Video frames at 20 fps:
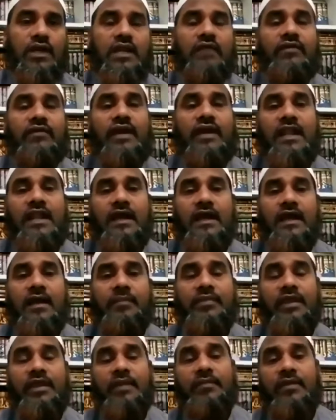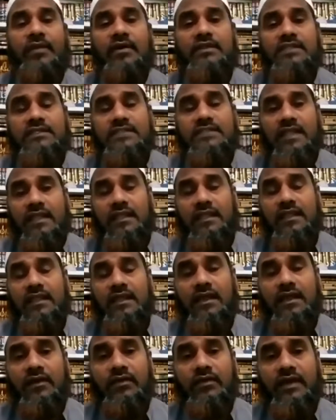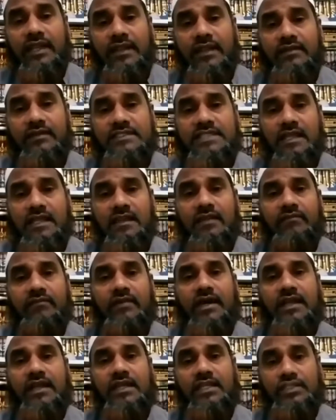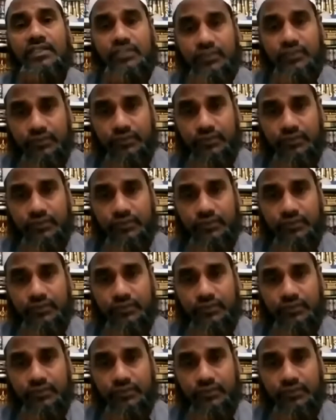ఒకవేళ ప్రియప్రవక్త సలల్లాహు అలీ వసల్లం వారిని